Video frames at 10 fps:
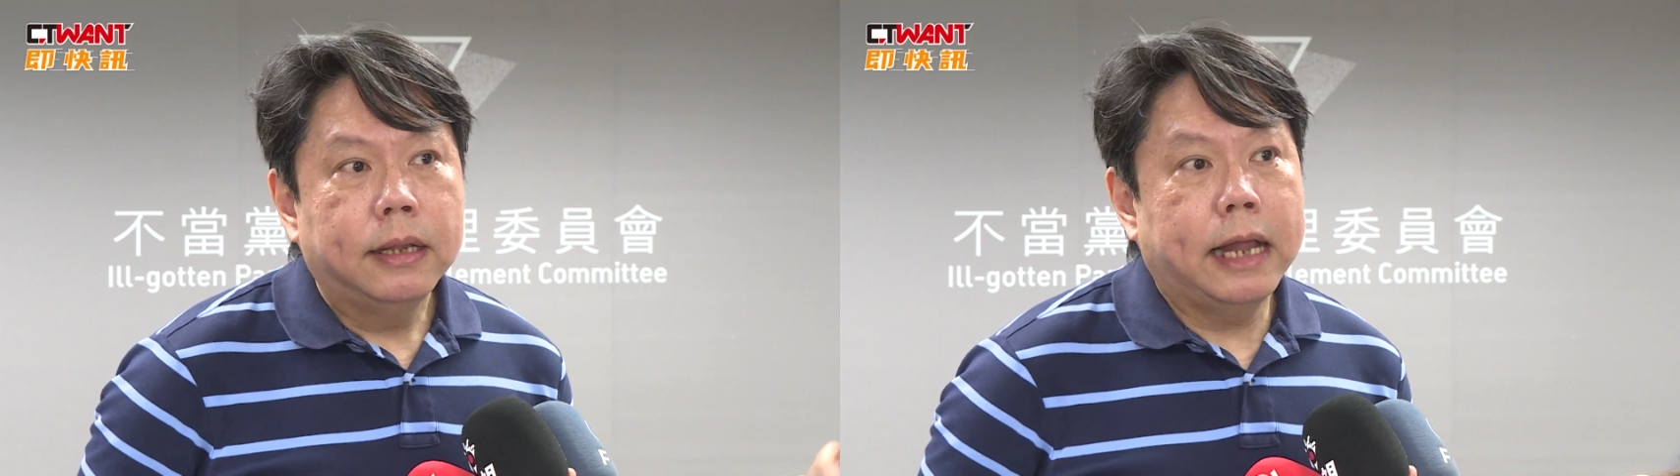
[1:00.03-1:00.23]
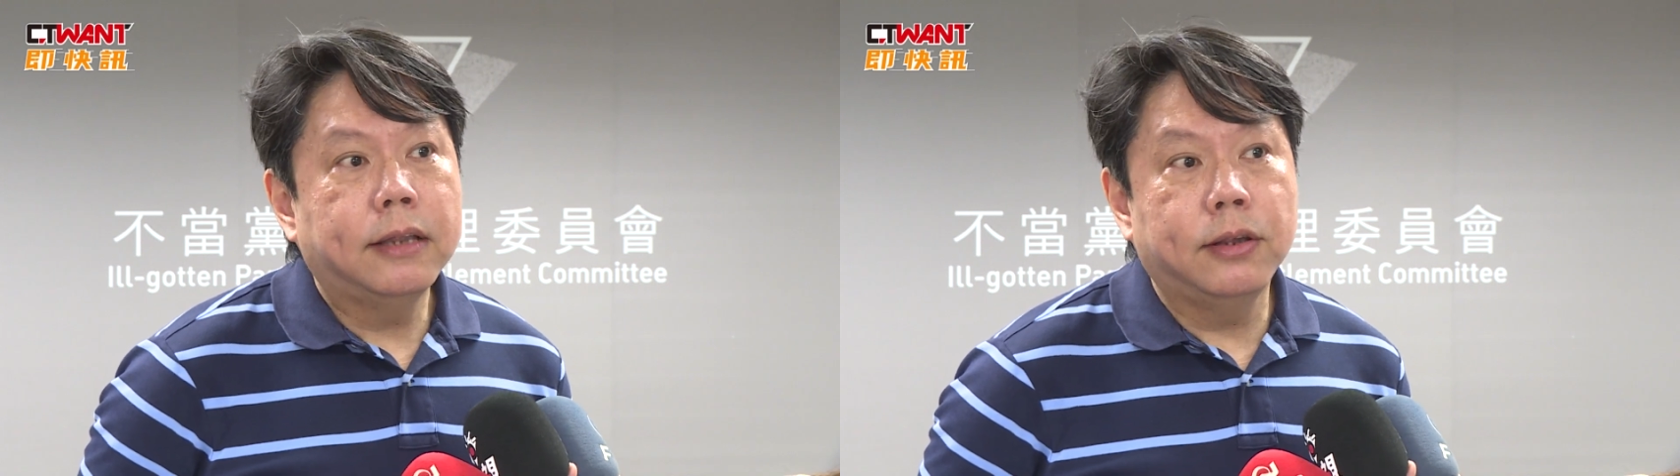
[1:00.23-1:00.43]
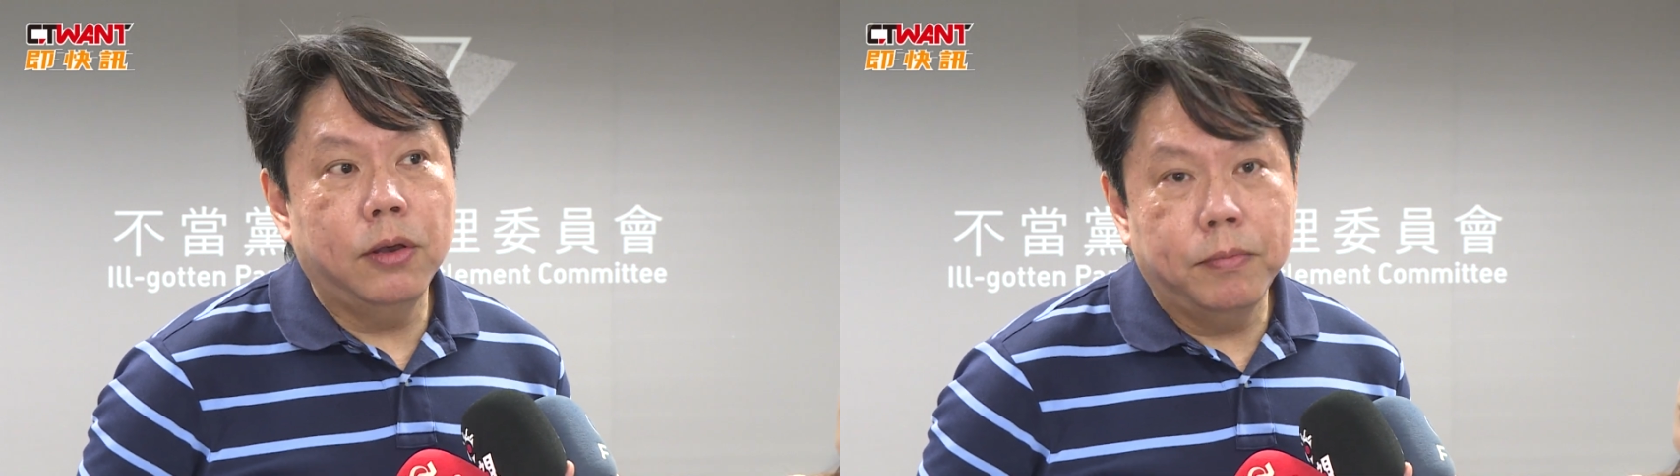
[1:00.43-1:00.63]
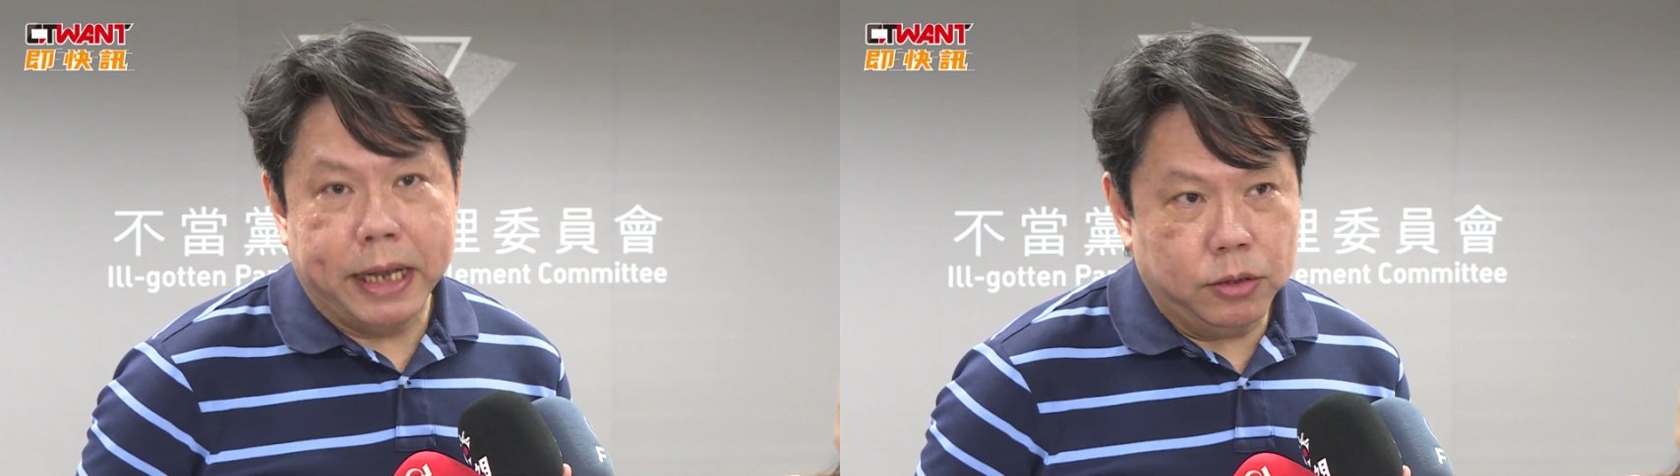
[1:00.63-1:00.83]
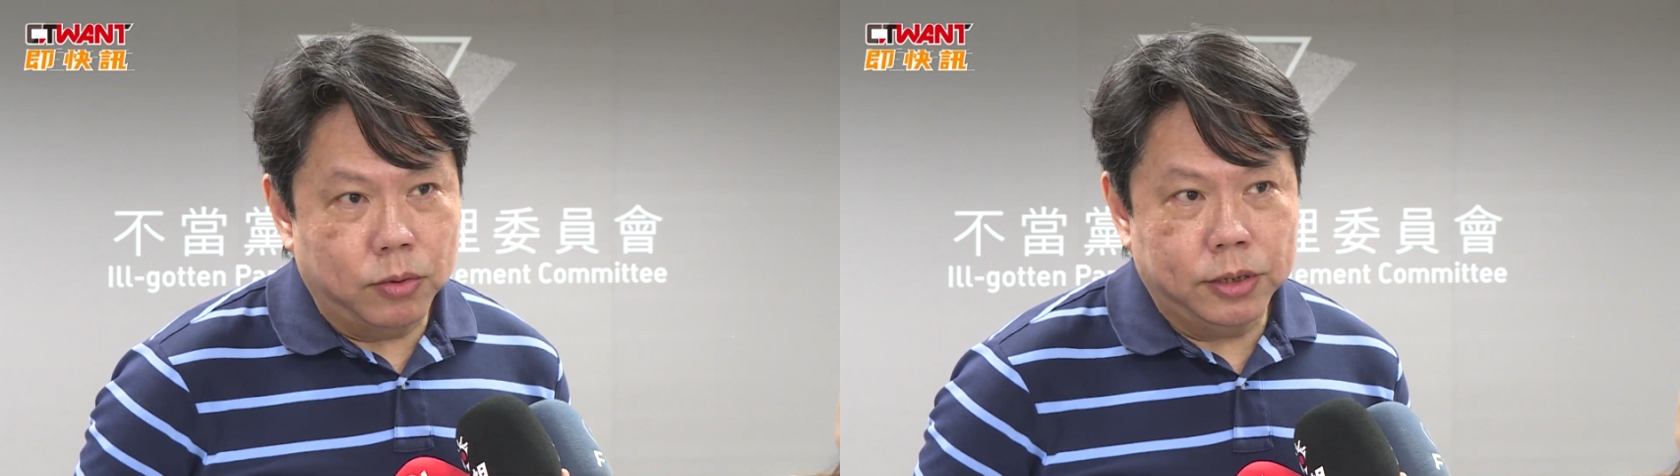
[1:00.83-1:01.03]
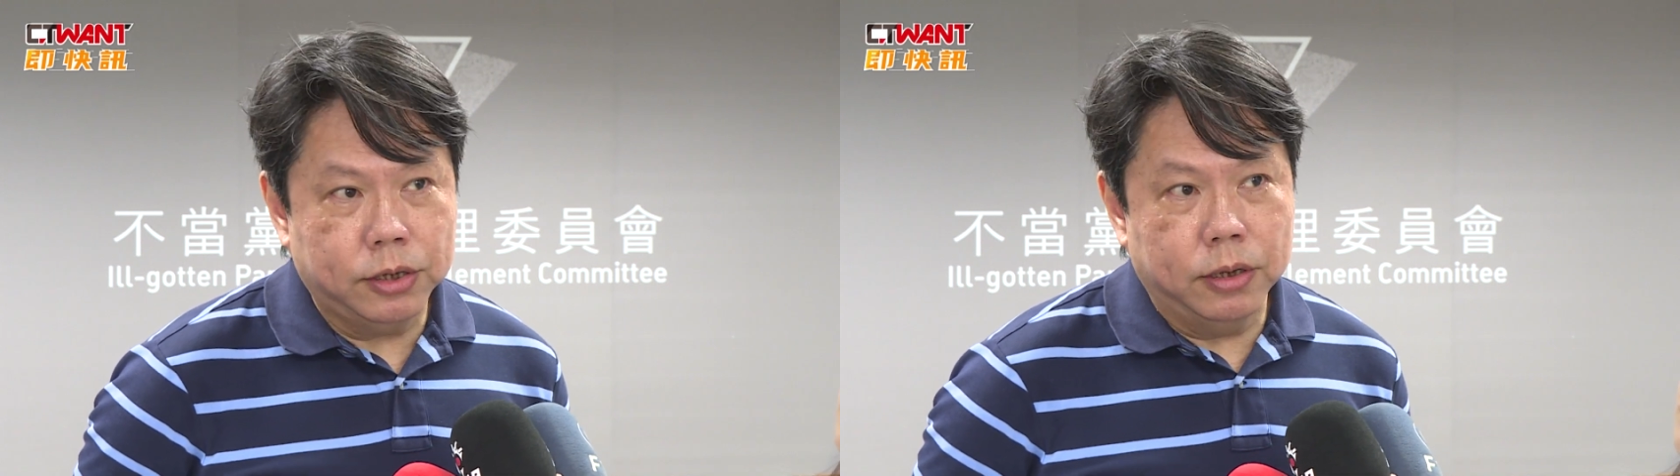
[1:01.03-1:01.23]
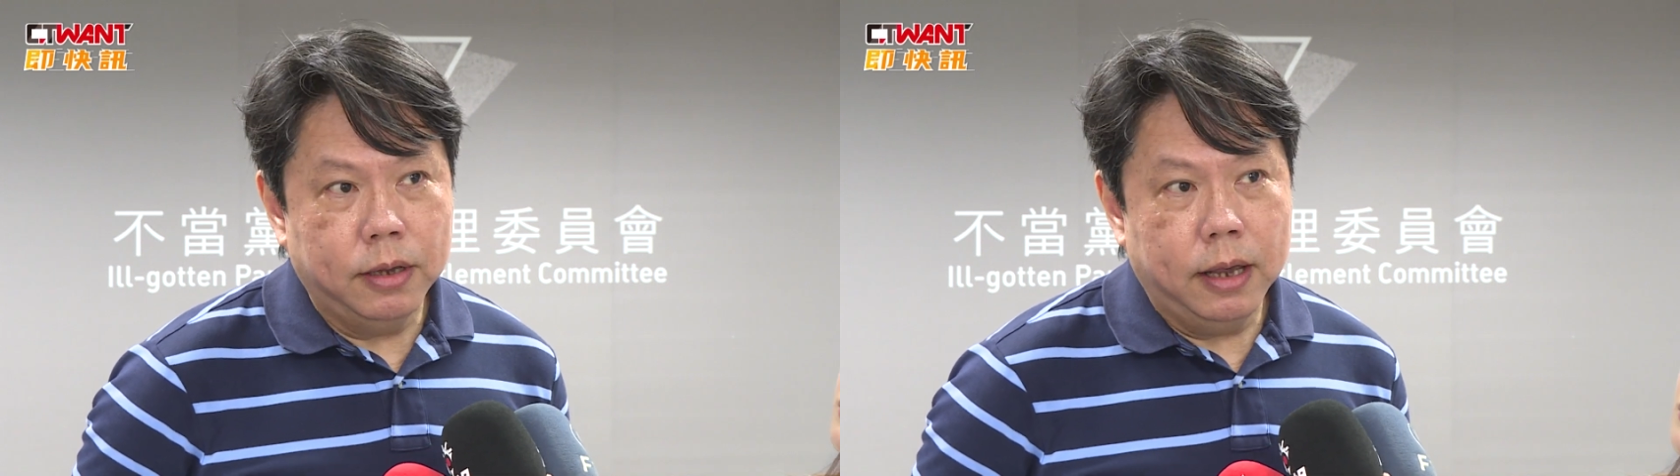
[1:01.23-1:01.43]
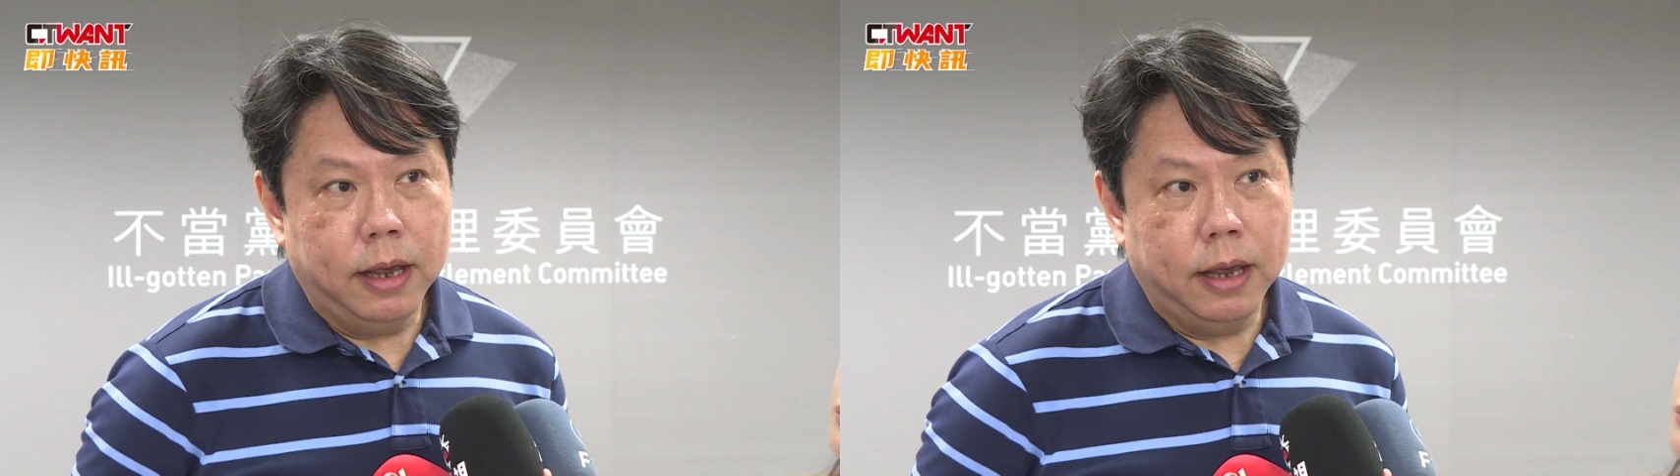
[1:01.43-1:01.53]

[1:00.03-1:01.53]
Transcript: 他只有买中视，